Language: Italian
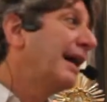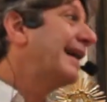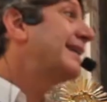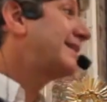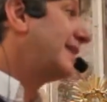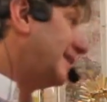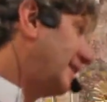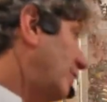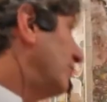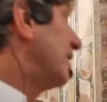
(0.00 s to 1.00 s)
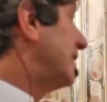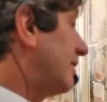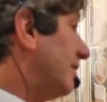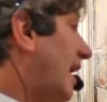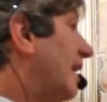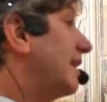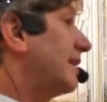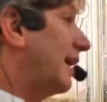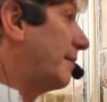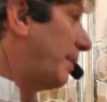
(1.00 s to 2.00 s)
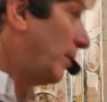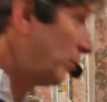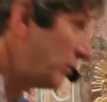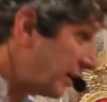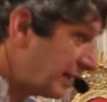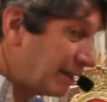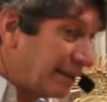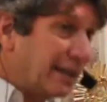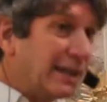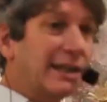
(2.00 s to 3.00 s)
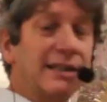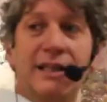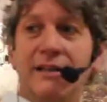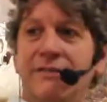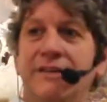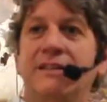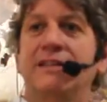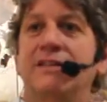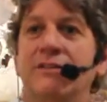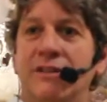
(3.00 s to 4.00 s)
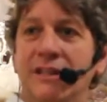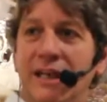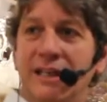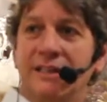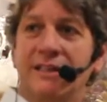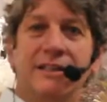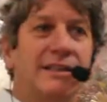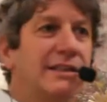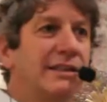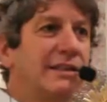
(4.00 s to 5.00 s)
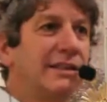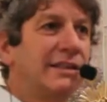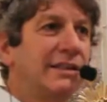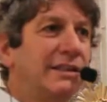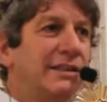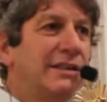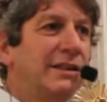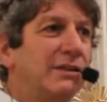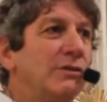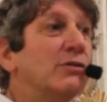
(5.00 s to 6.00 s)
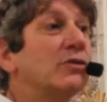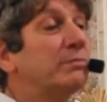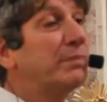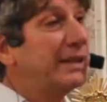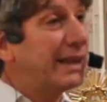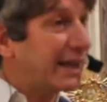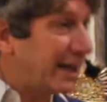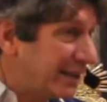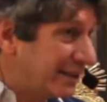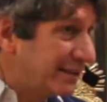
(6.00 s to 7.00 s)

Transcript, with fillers: è stata condizionata dalle paure e dagli affetti disordinati. Non spegnerà